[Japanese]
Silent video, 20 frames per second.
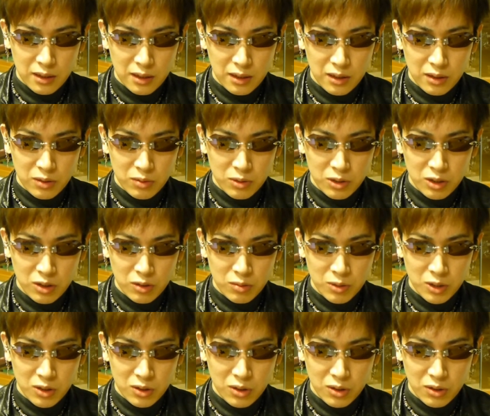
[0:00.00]
えお持ち
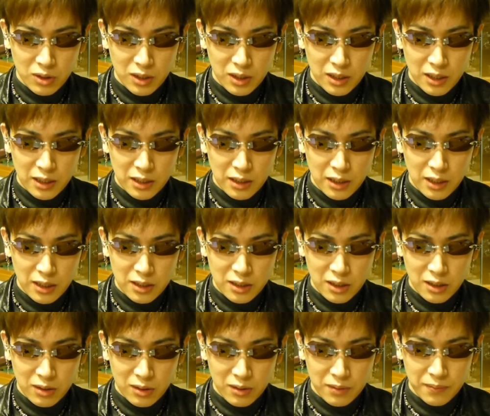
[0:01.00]
込みの商品に対
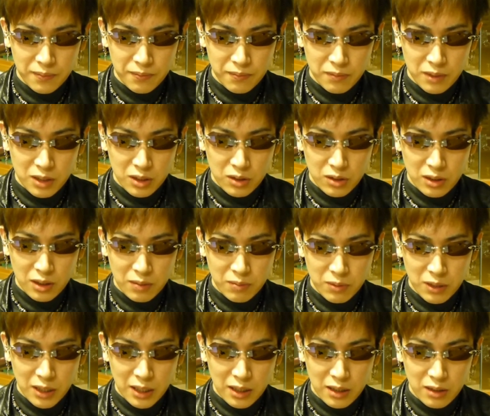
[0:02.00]
してのまあ、
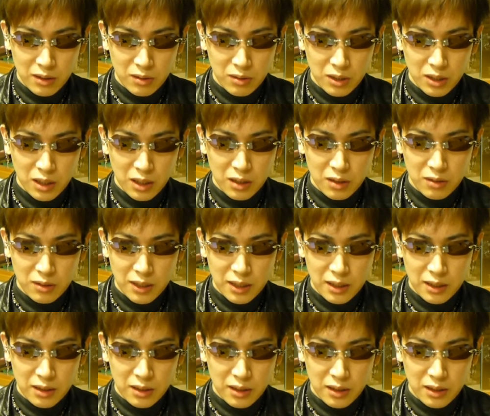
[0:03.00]
チューンアップやフィッティング
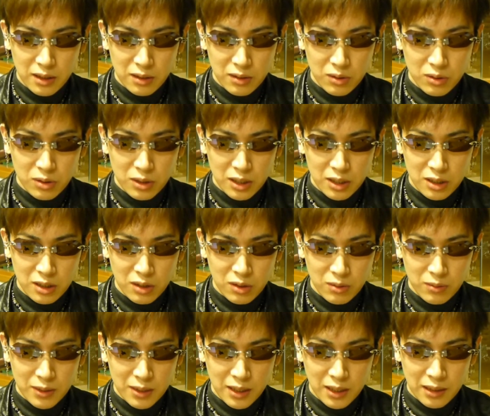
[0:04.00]
は、えー、お受けして
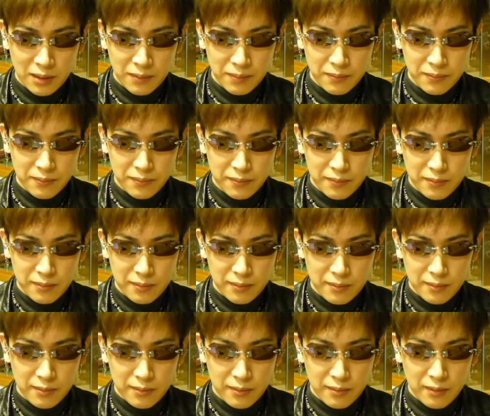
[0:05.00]
おりません
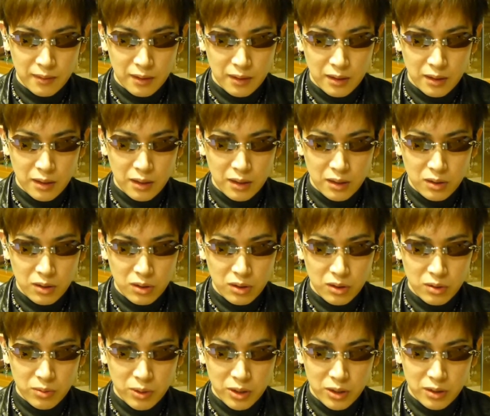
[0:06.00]
と
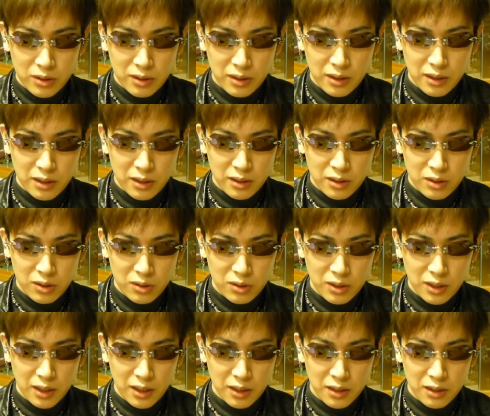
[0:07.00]
いうのも、えー、そ
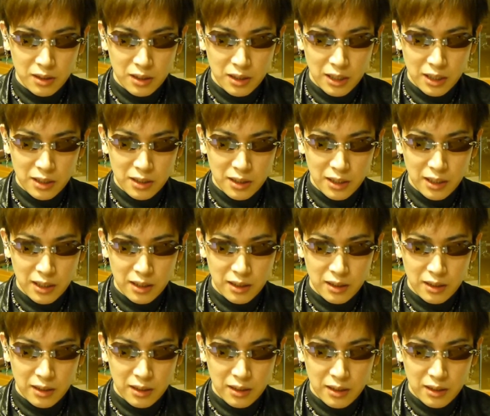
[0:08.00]
の製品に対して、
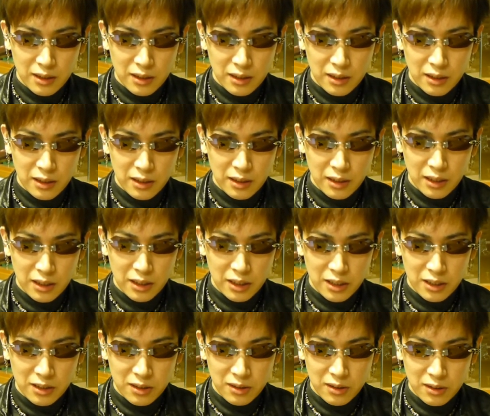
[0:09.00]

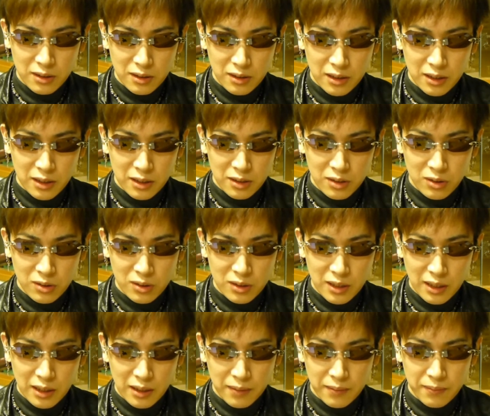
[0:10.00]
えー、必ず、えー、その
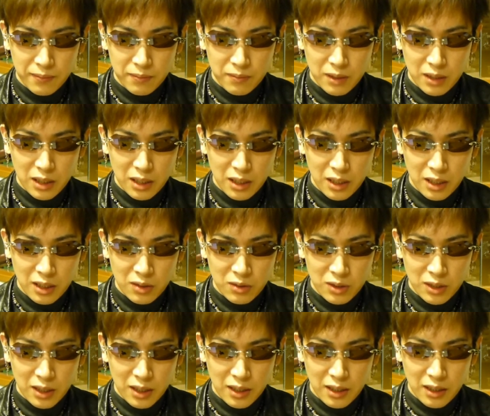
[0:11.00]
際、まあ、何らか
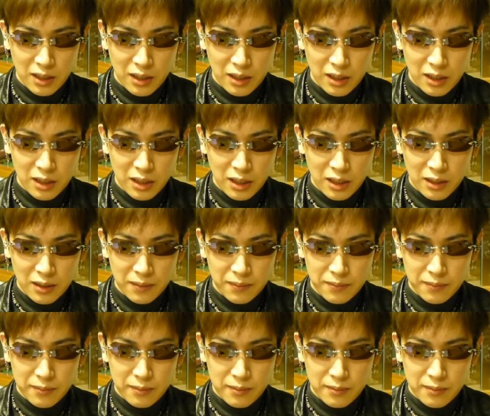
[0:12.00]
の力がかかったり、